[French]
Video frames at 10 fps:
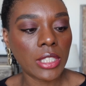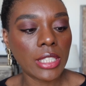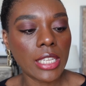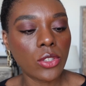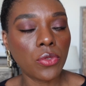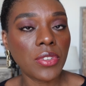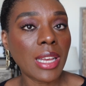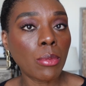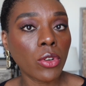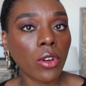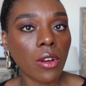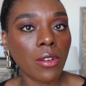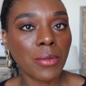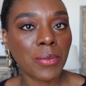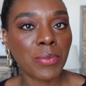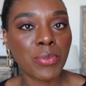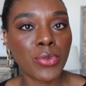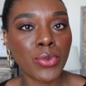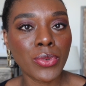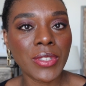qui est suffisamment grand
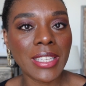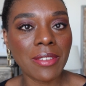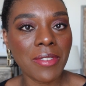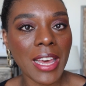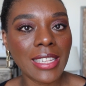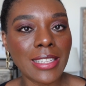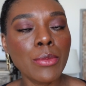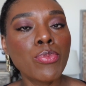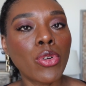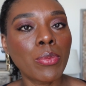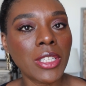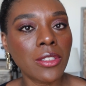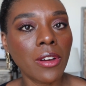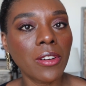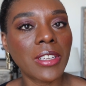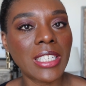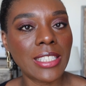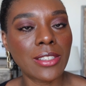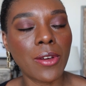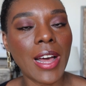pour ces vernis, pour mes angles qui
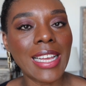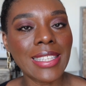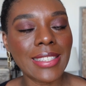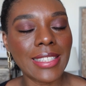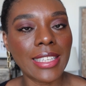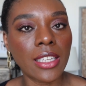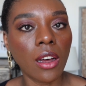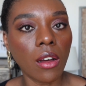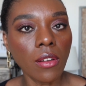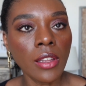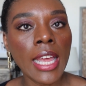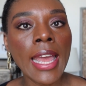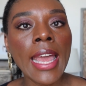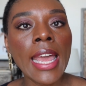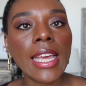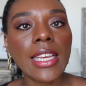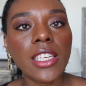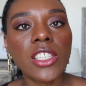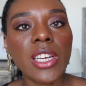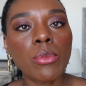sont assez grands.
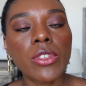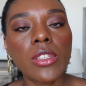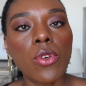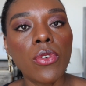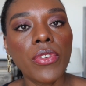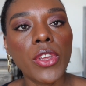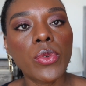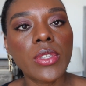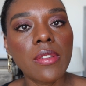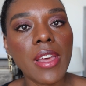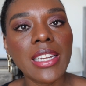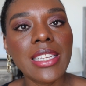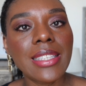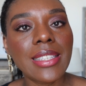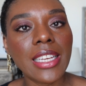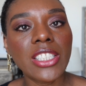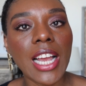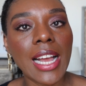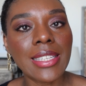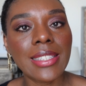Et j'aime aussi le fait que ces vernis sèchent
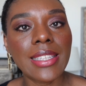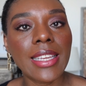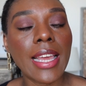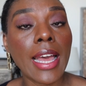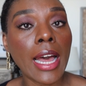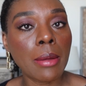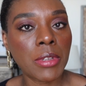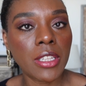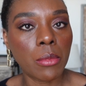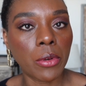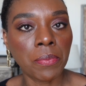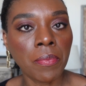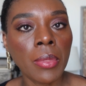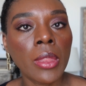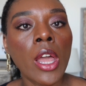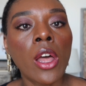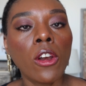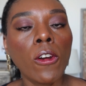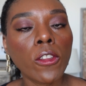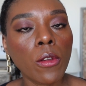assez rapidement.
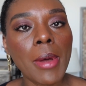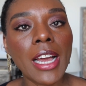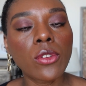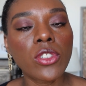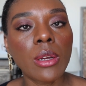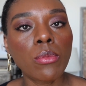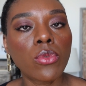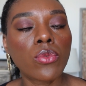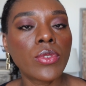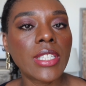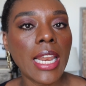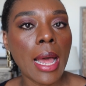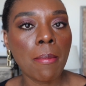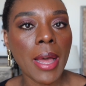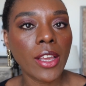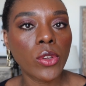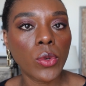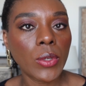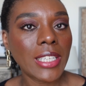L'autre marque que j'aime beaucoup, c'est la marque